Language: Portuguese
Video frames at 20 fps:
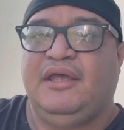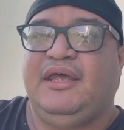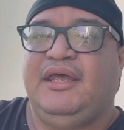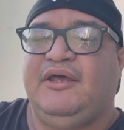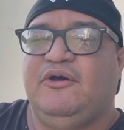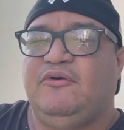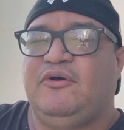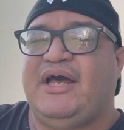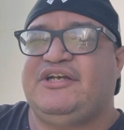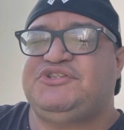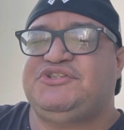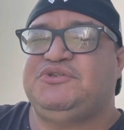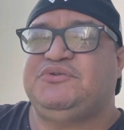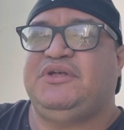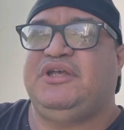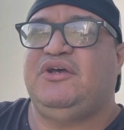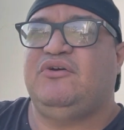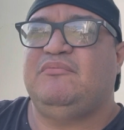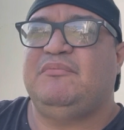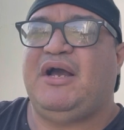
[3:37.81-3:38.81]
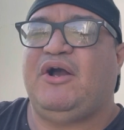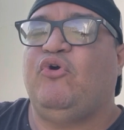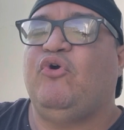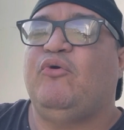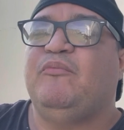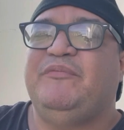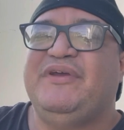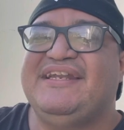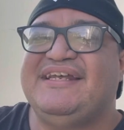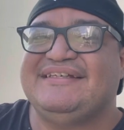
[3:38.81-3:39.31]
eu acho que é uma
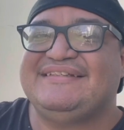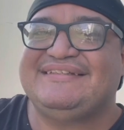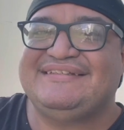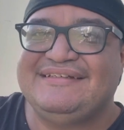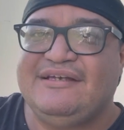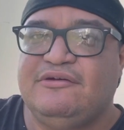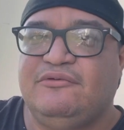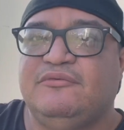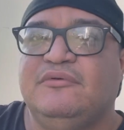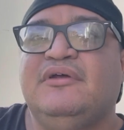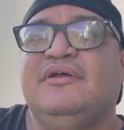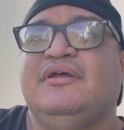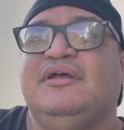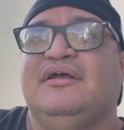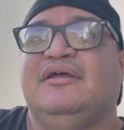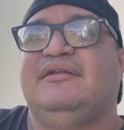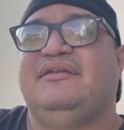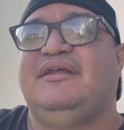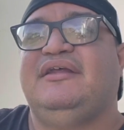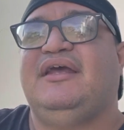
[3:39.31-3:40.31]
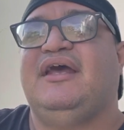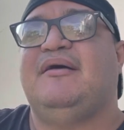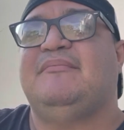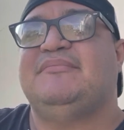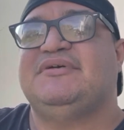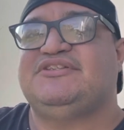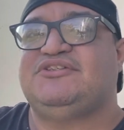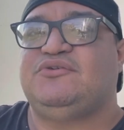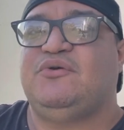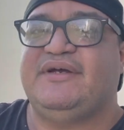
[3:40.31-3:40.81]
combinação de
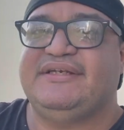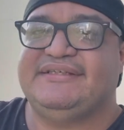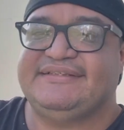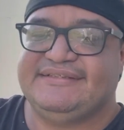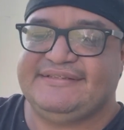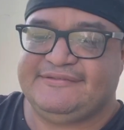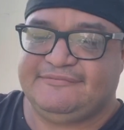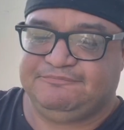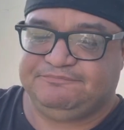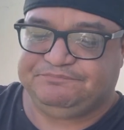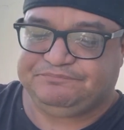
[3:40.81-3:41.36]
ambas coisas.